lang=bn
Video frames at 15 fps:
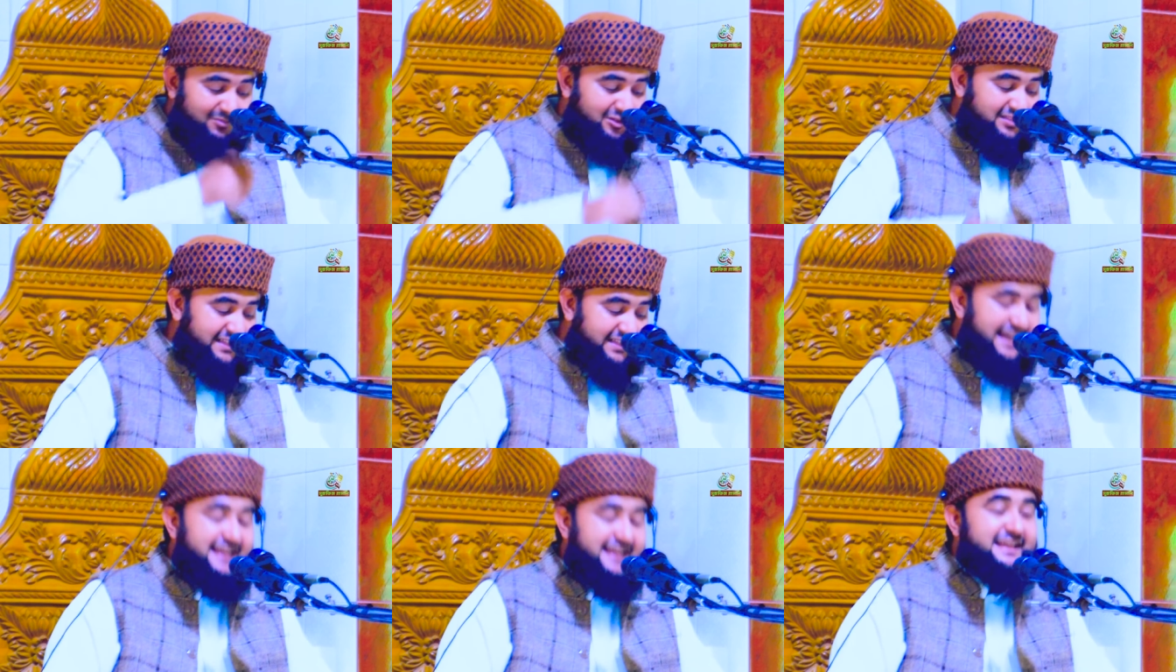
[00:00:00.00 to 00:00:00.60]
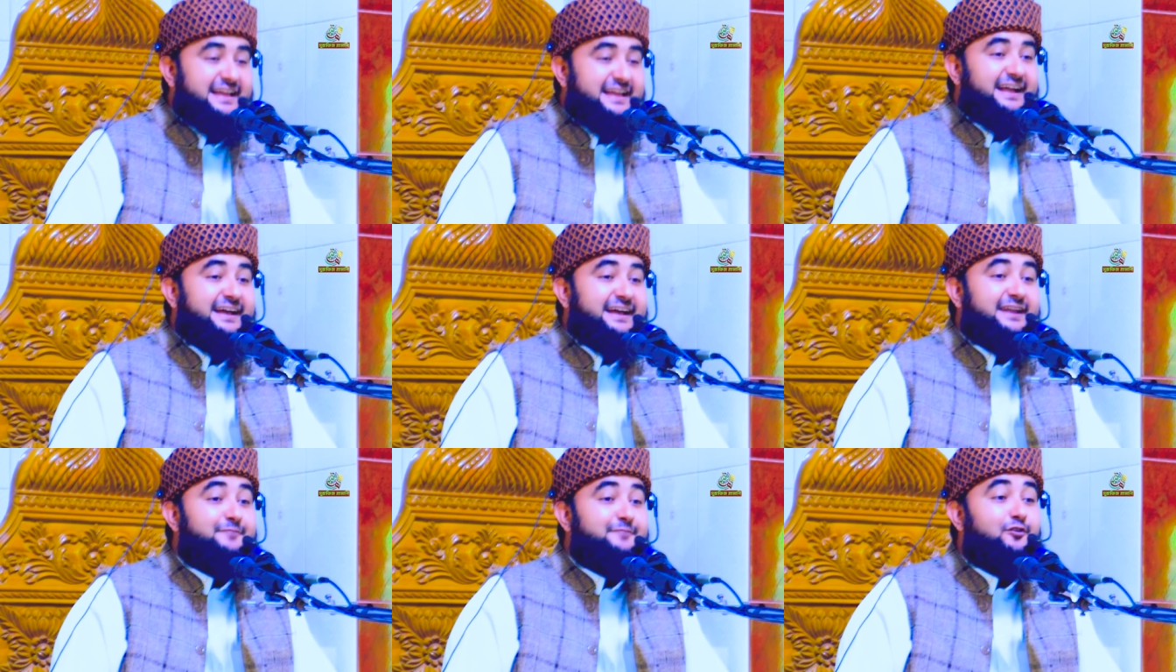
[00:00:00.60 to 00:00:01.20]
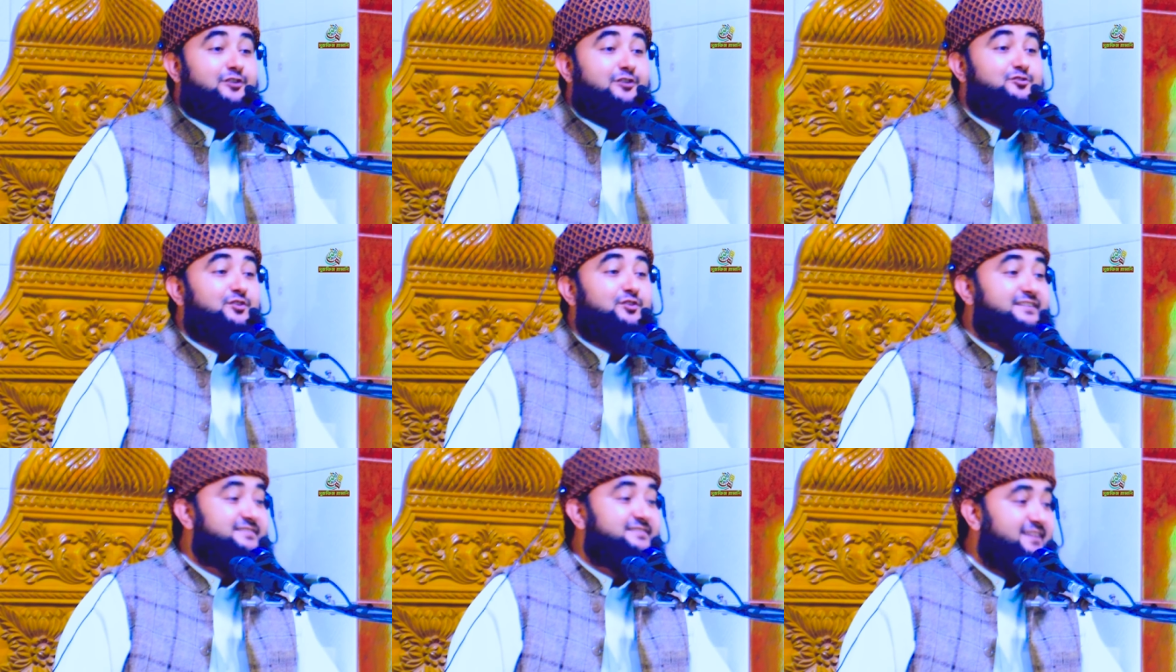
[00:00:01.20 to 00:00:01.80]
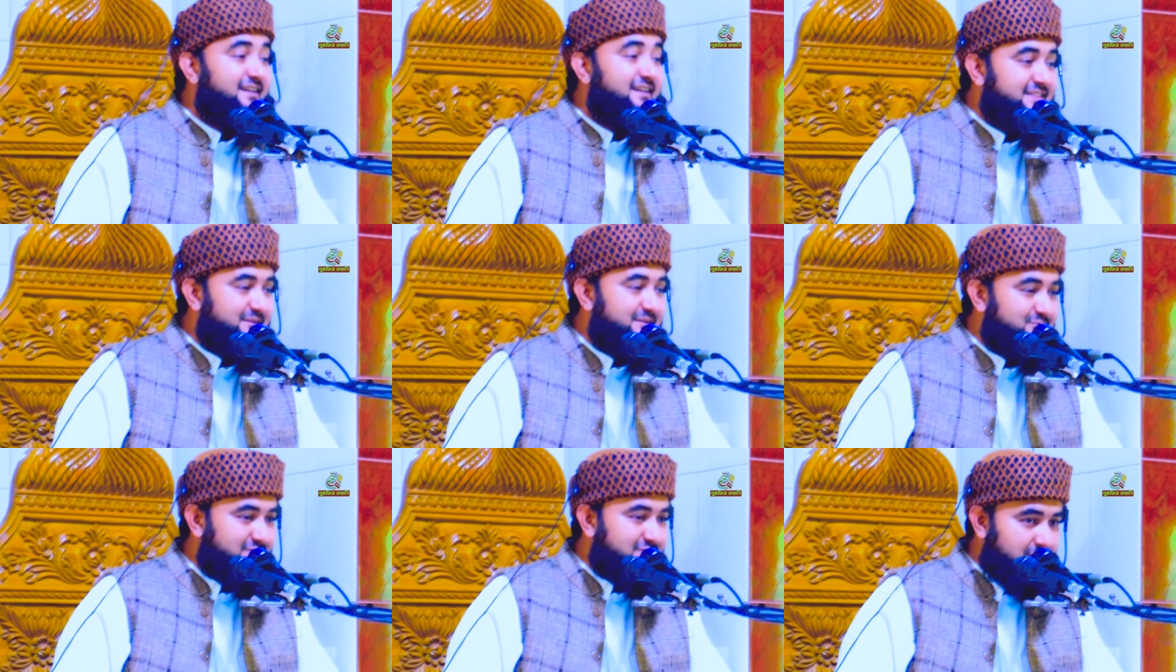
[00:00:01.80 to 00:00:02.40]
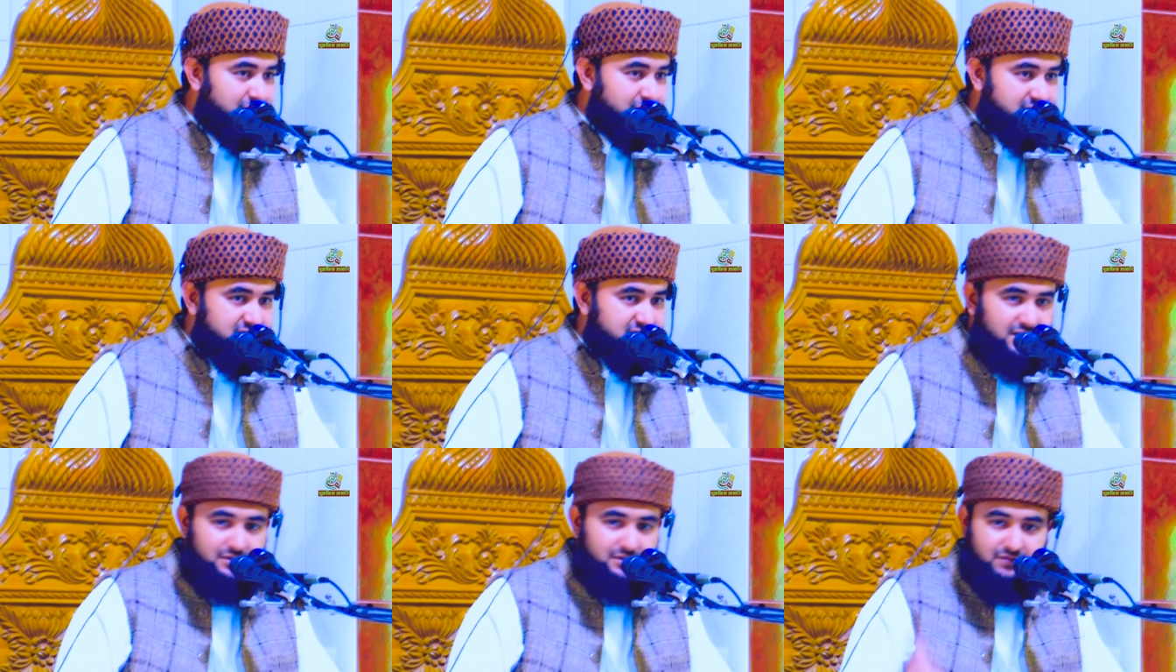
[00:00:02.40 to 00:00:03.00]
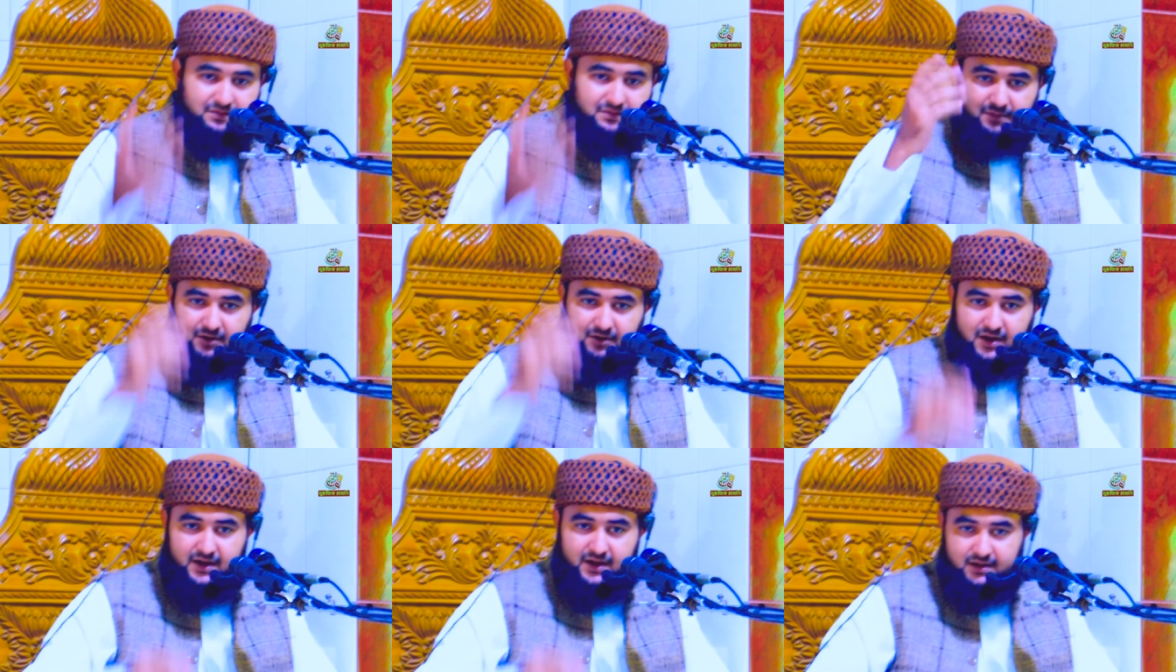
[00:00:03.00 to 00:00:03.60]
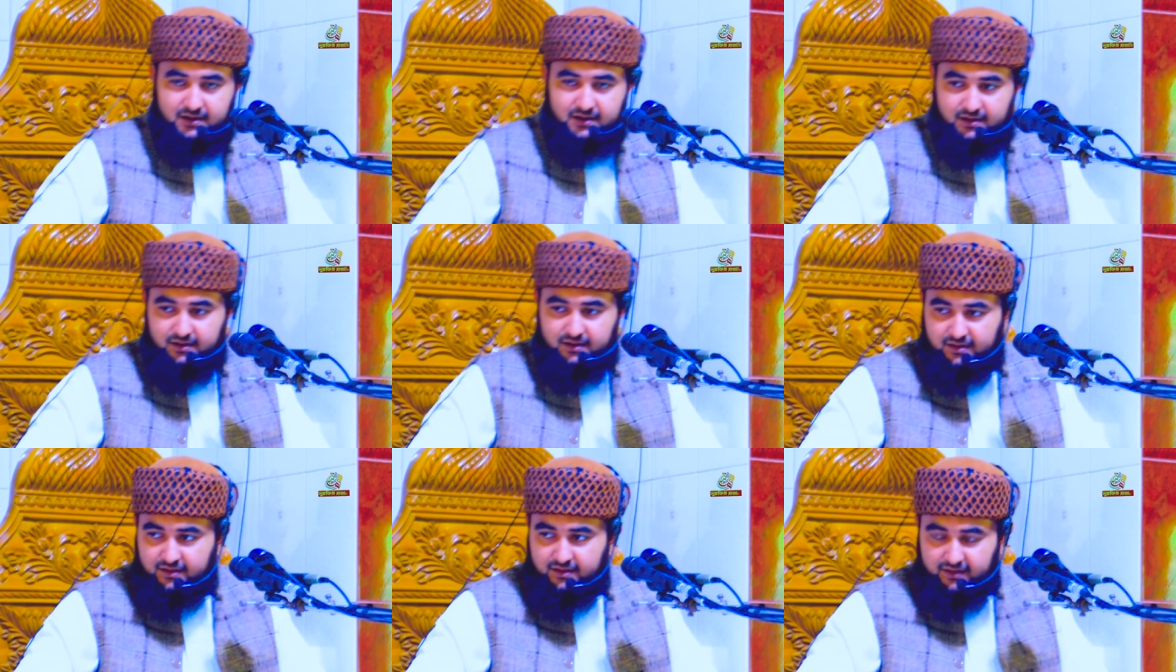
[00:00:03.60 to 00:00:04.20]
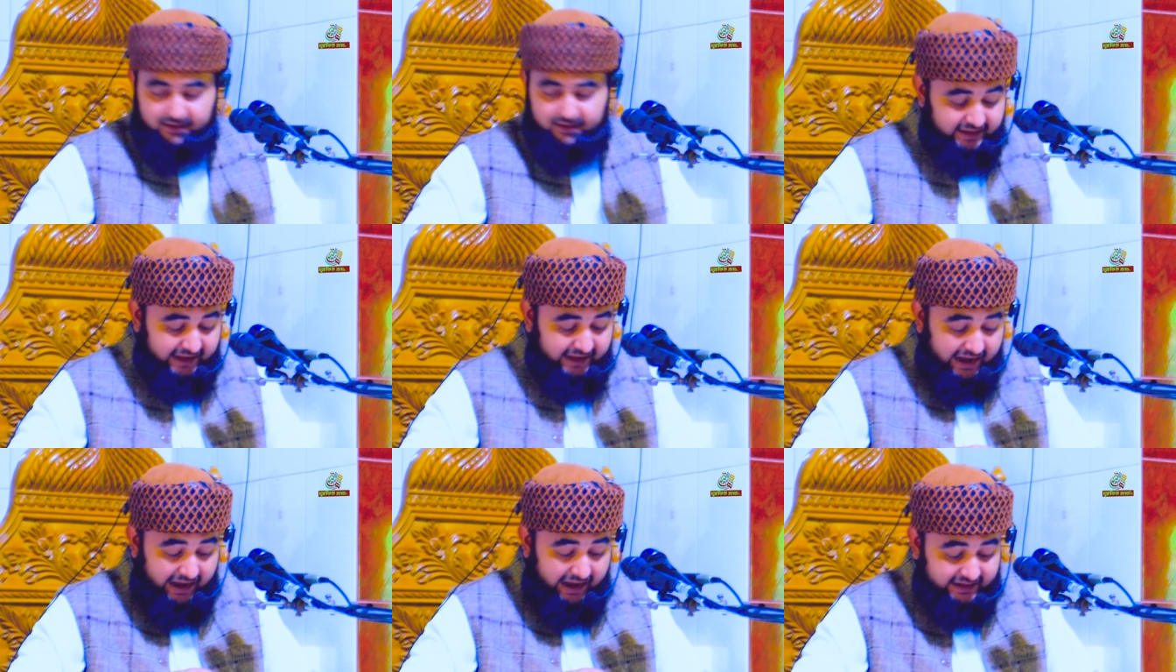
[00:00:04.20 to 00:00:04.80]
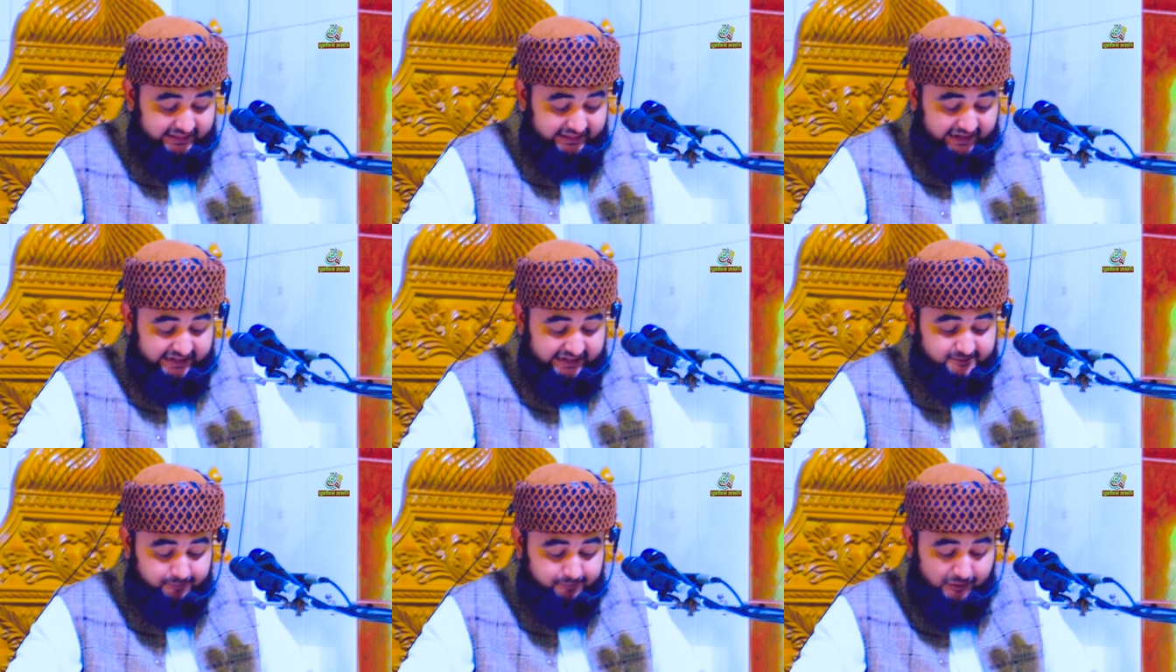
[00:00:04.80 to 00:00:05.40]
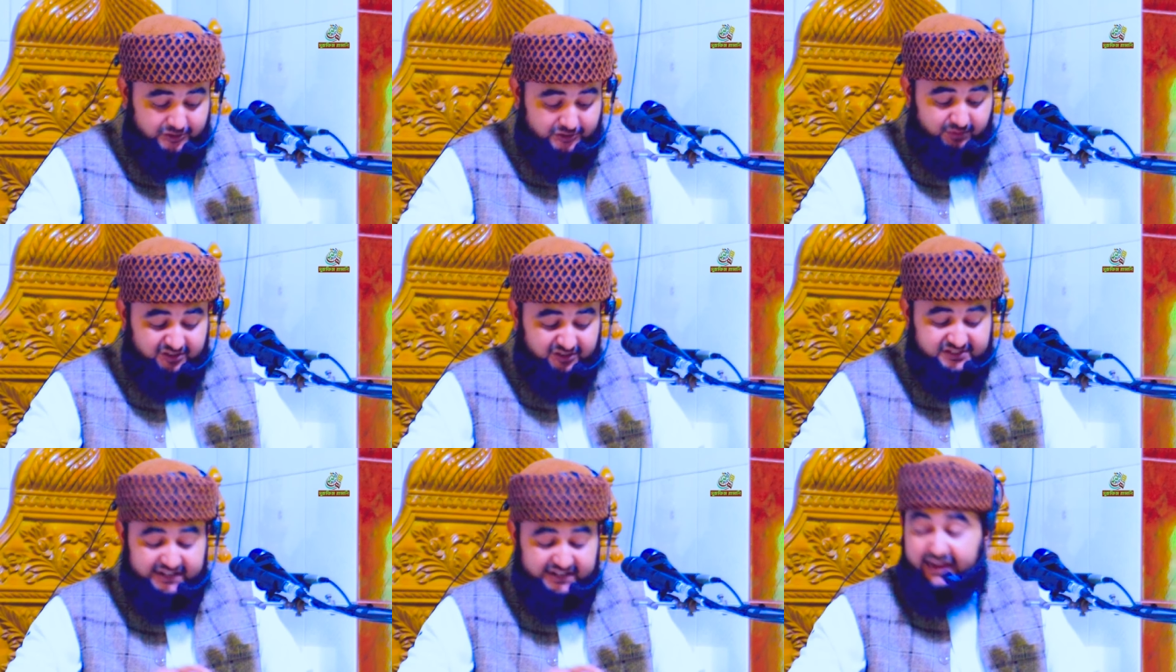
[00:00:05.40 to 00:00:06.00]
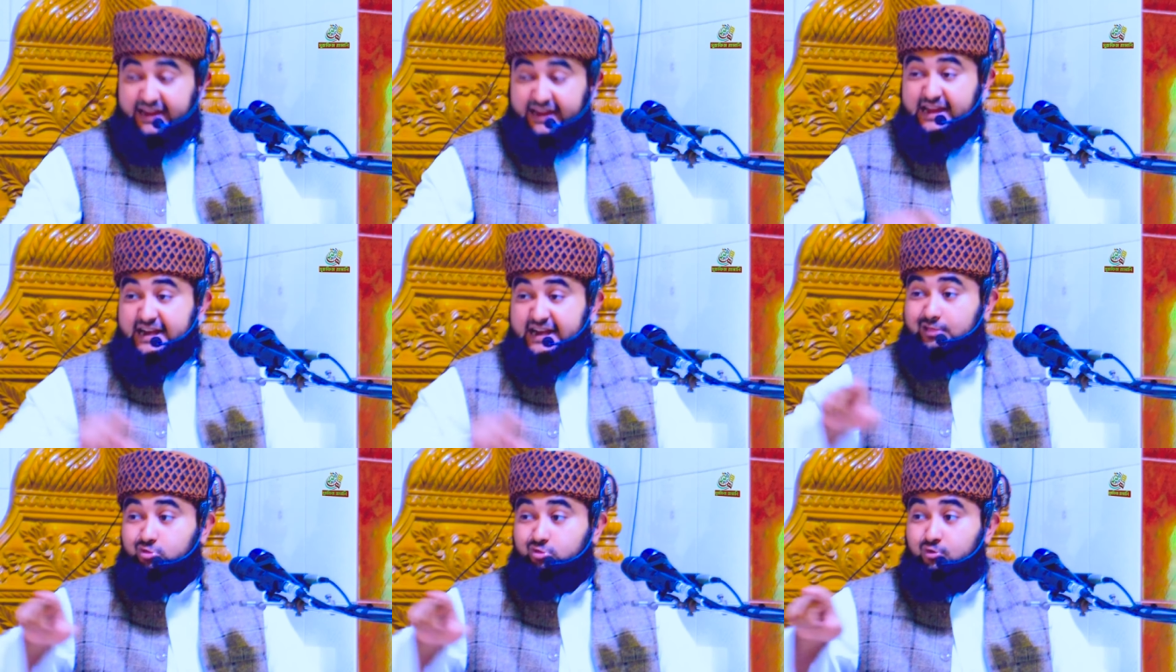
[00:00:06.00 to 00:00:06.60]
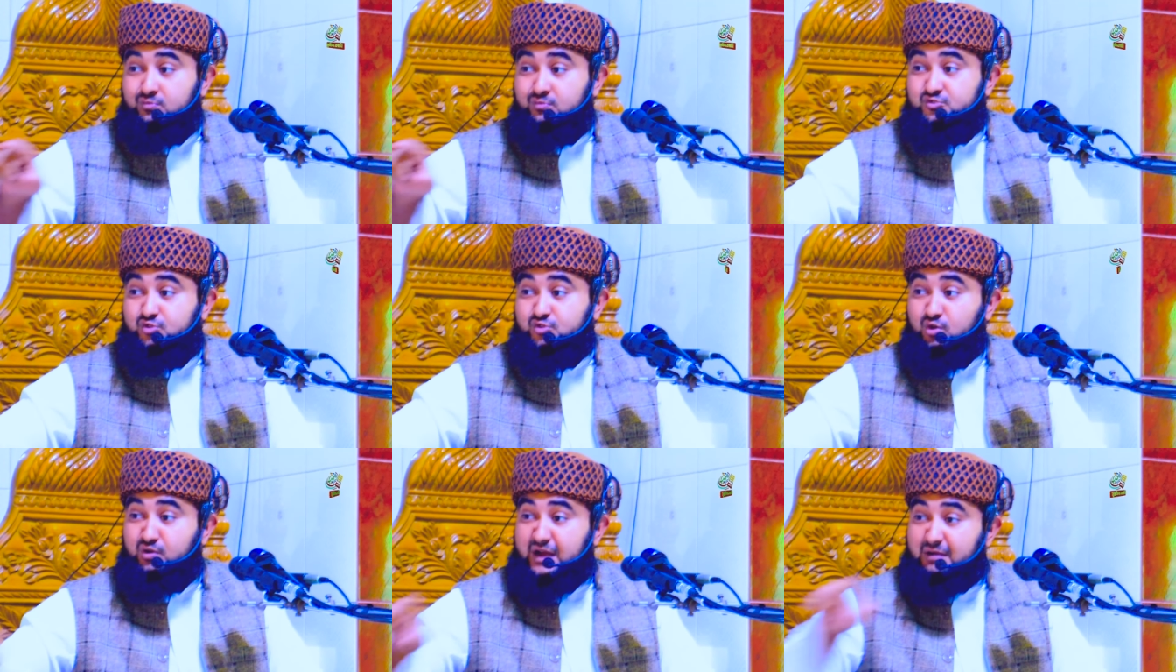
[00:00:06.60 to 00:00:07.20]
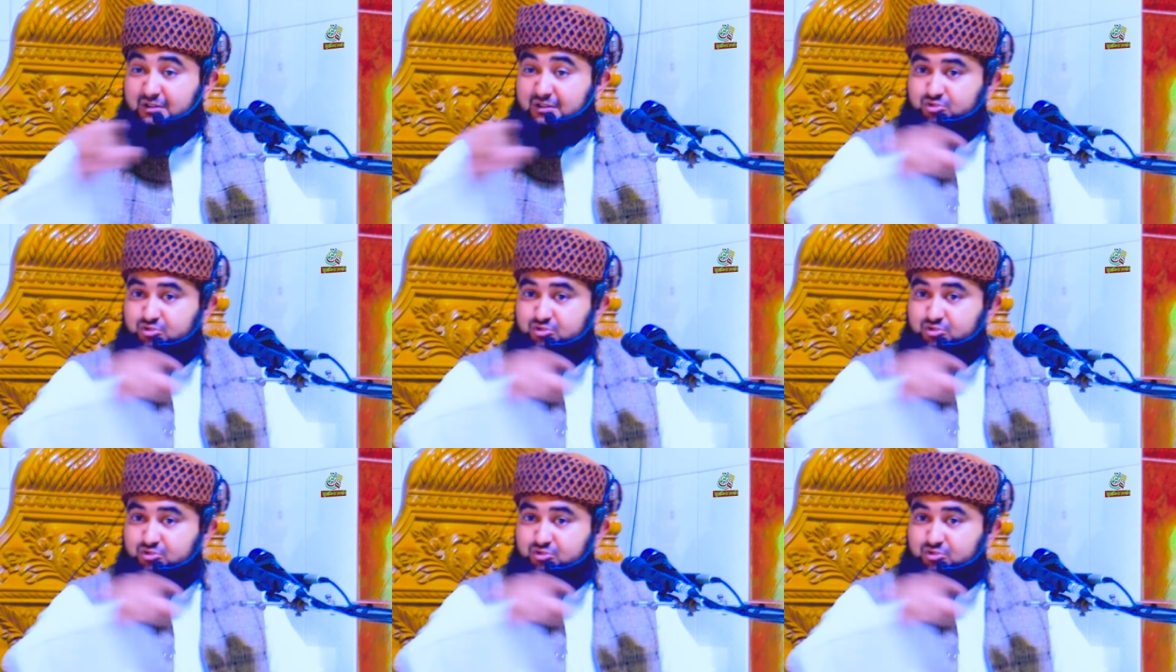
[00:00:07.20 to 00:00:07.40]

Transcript: বলতে এখানে ফজরের সালাদকে বোঝানো হয়েছে আল্লাহ আকবর বলেন আল্লাহ তালা স্পষ্ট বলছেন হেইনা তুম সুনা